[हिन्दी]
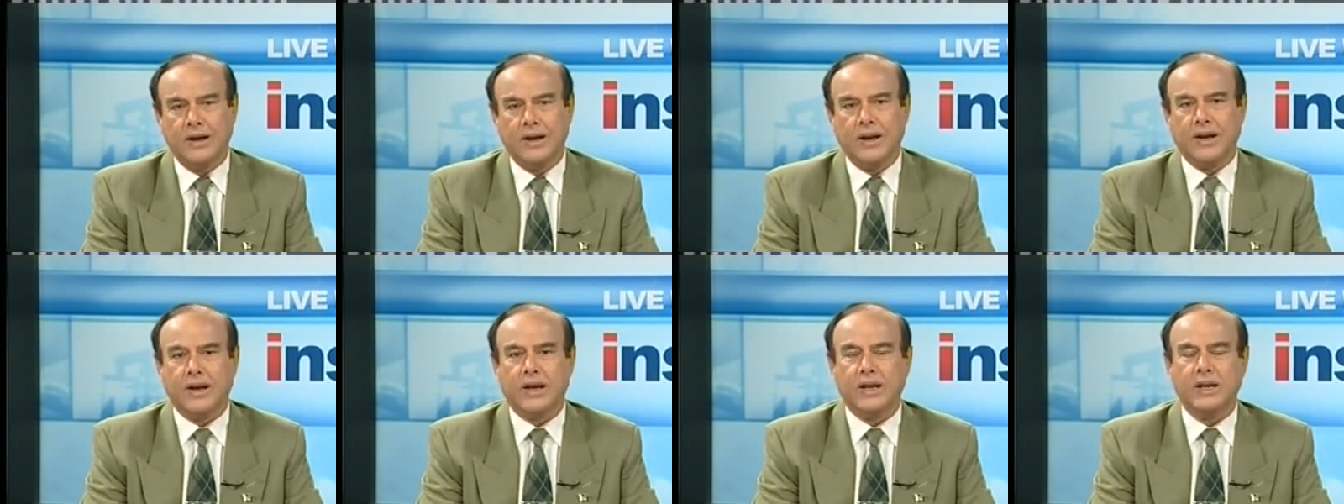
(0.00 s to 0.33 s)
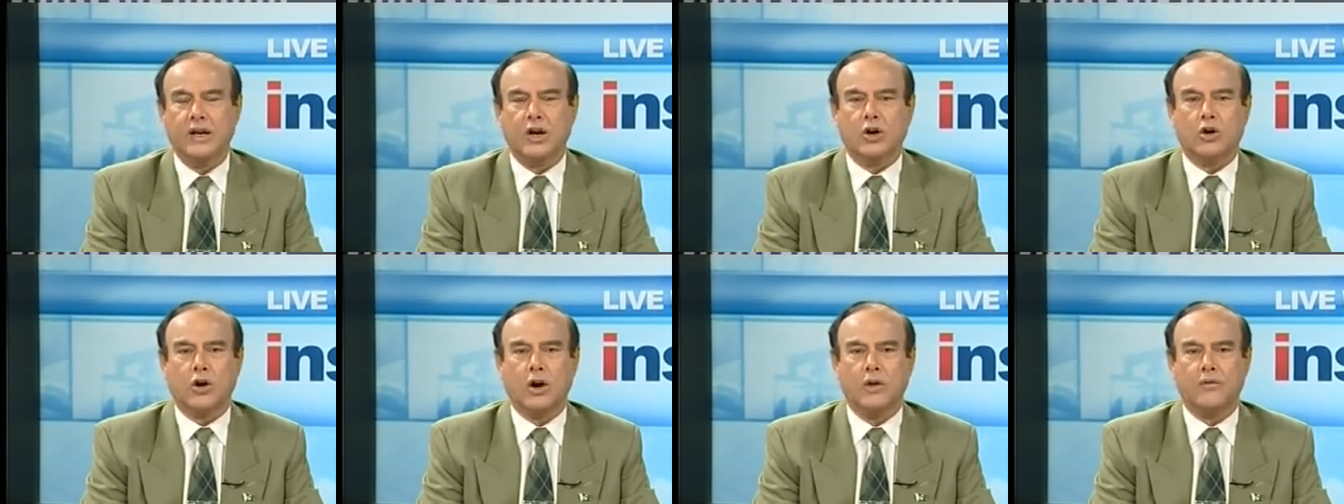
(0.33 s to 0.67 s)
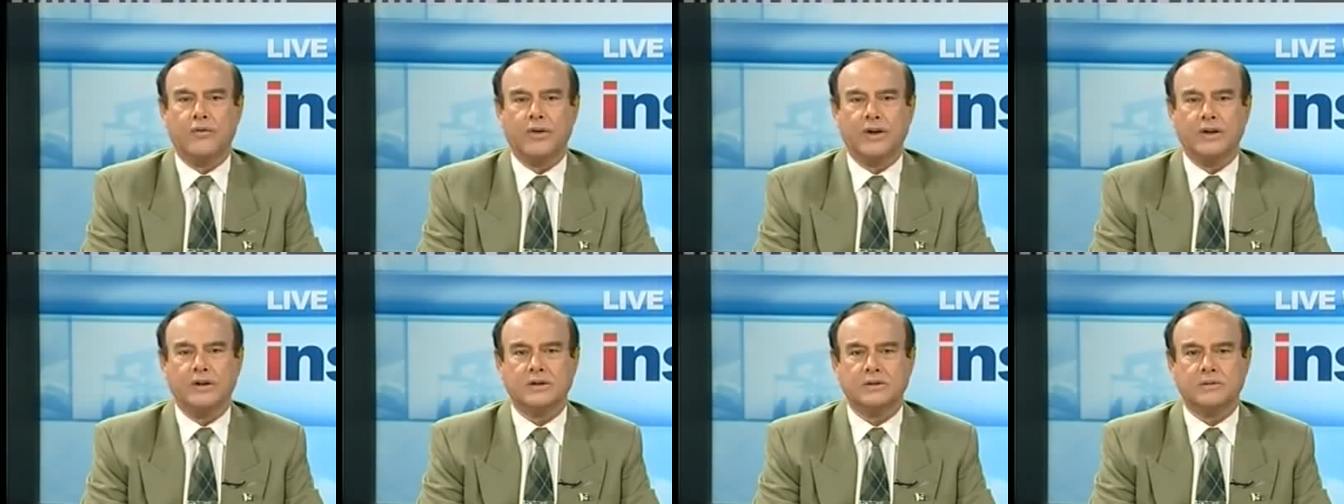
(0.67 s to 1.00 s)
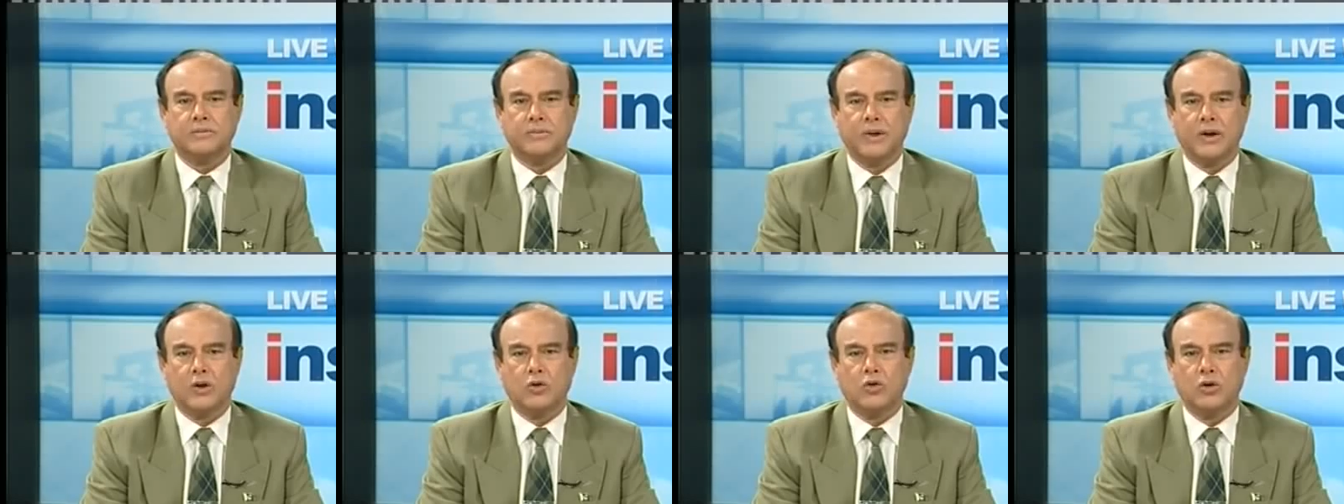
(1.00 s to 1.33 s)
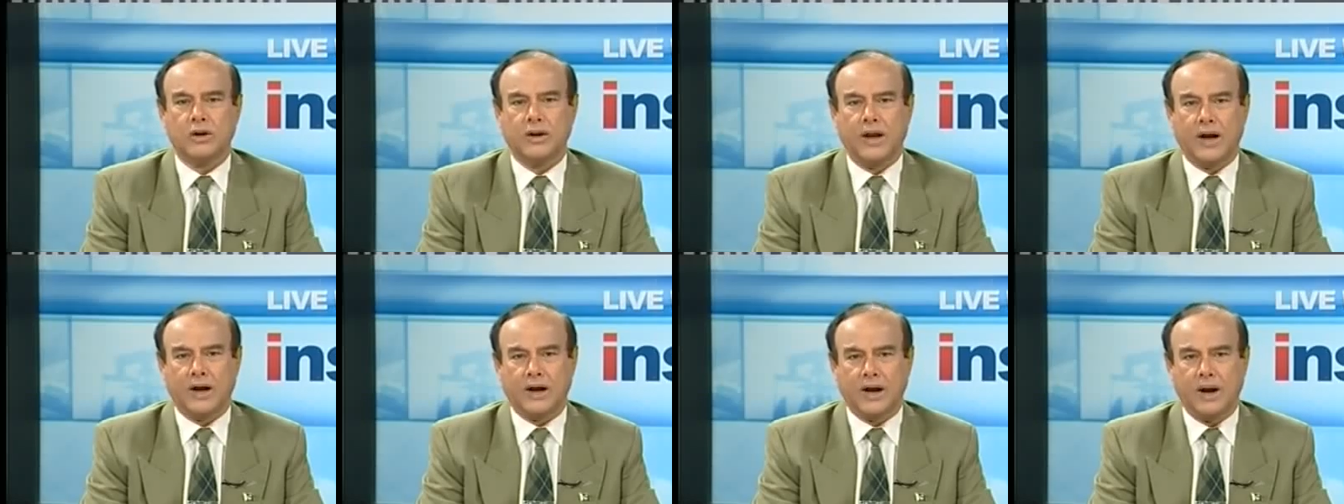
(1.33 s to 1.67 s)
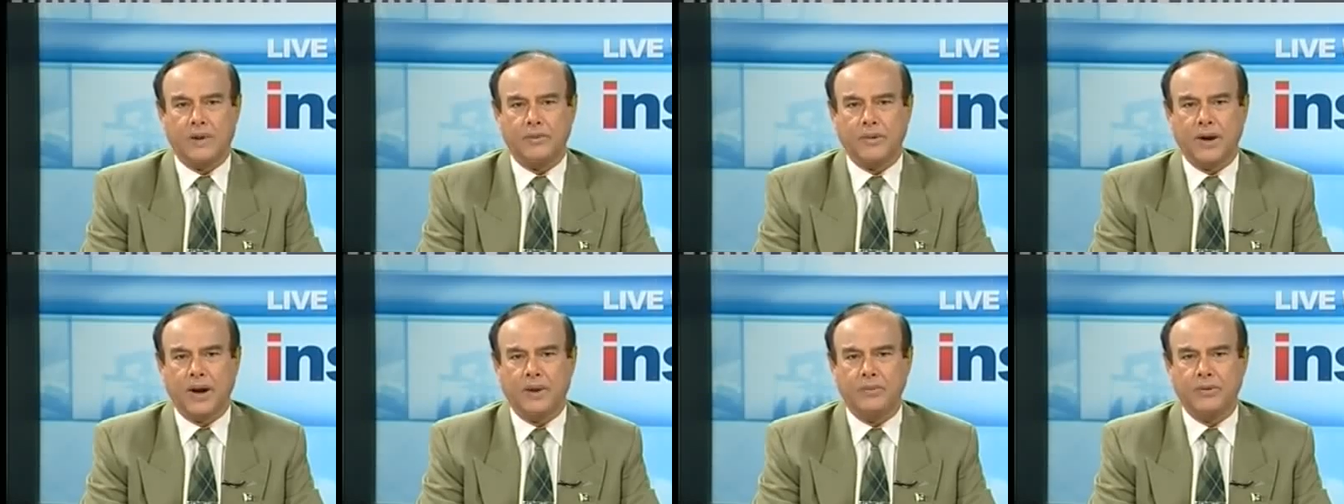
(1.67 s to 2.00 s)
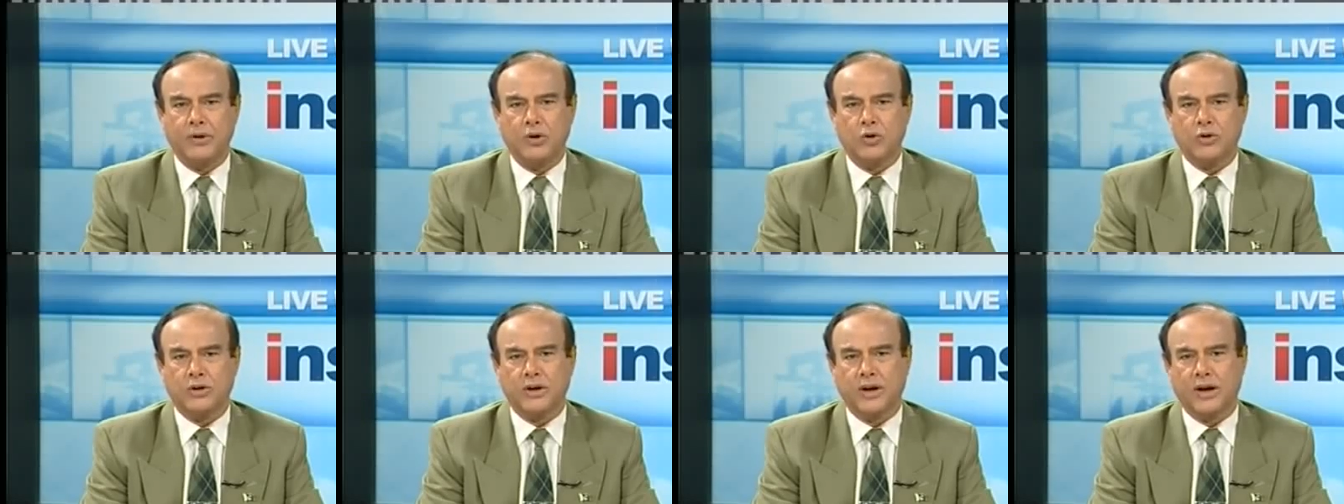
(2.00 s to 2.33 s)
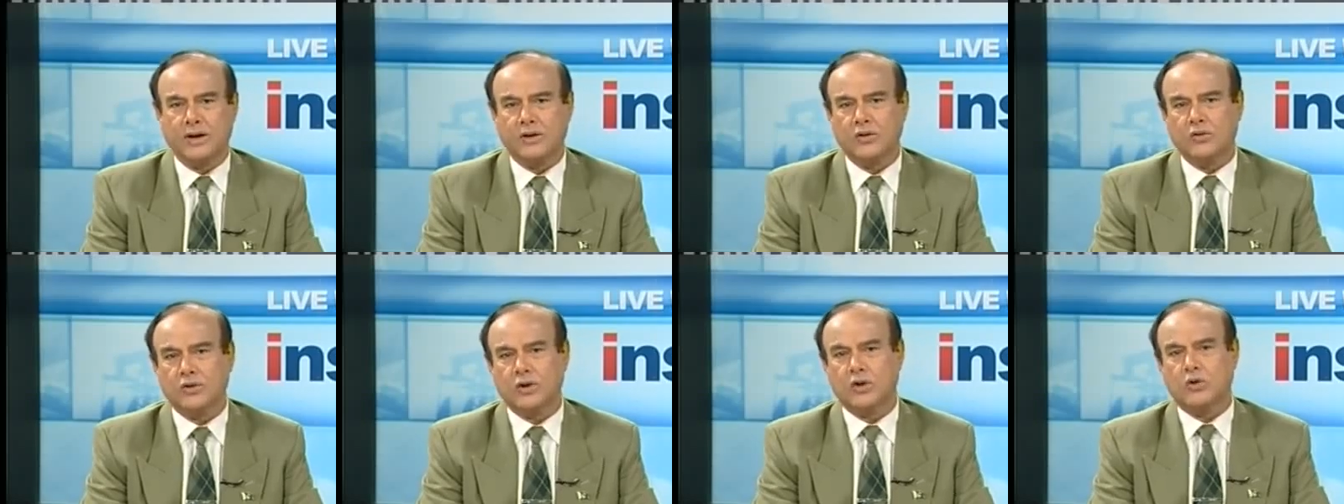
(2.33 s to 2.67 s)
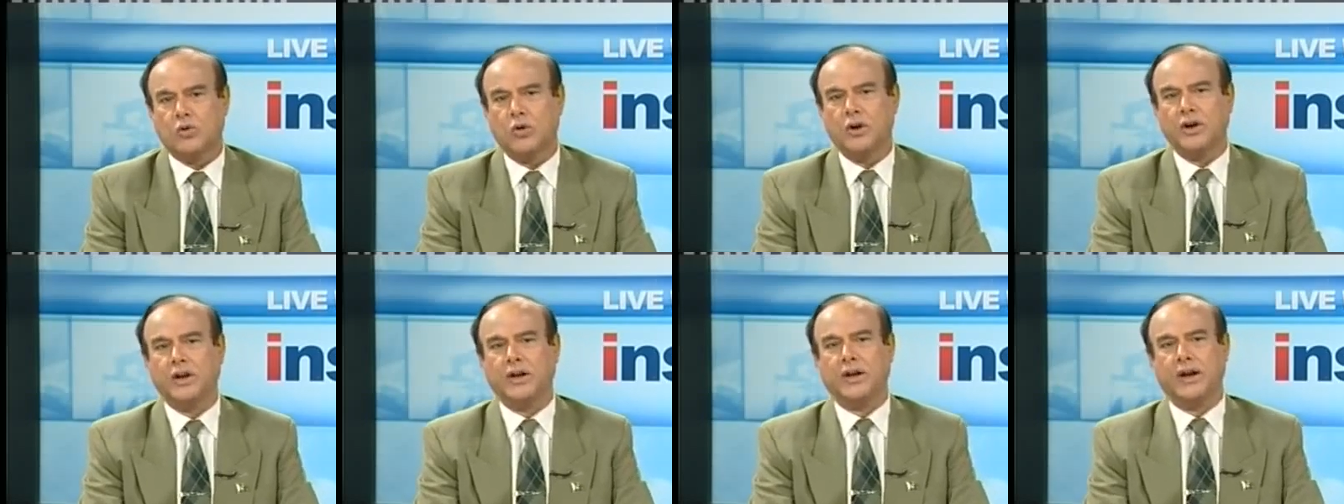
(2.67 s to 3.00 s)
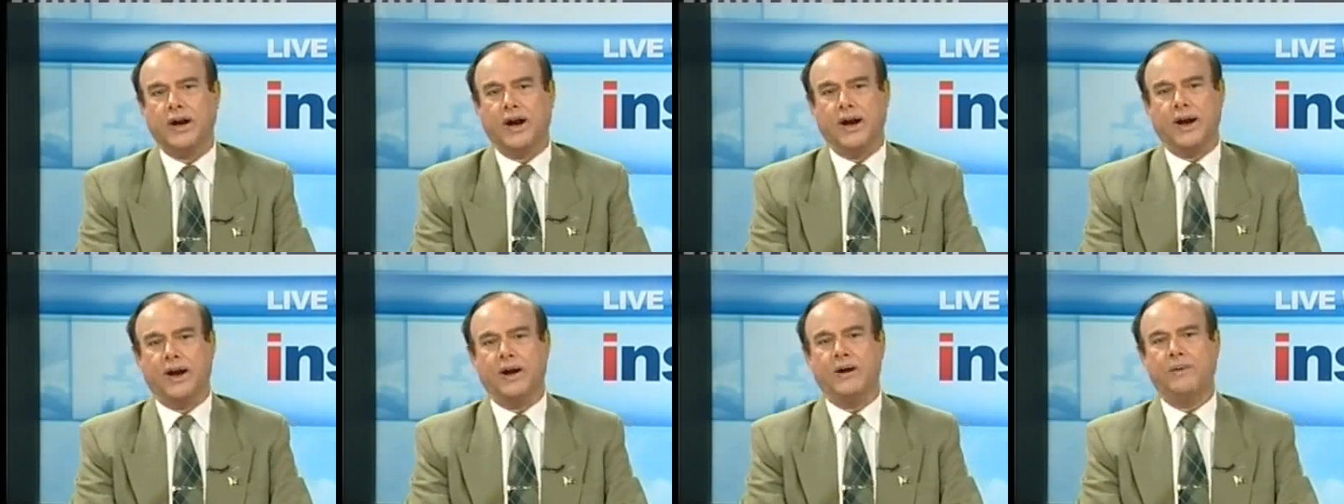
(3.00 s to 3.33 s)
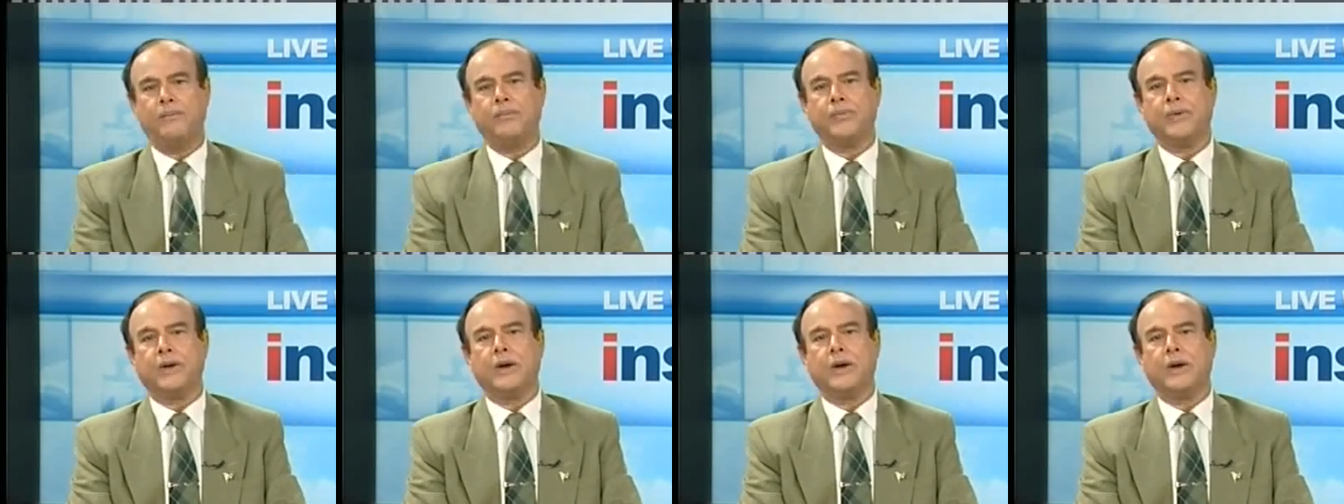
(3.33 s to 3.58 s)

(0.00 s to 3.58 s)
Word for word: लेकिन ये कॉन्फ्रेंस बिल्कुल नाकामयाब हो गया क्योंकि कोई नहीं आया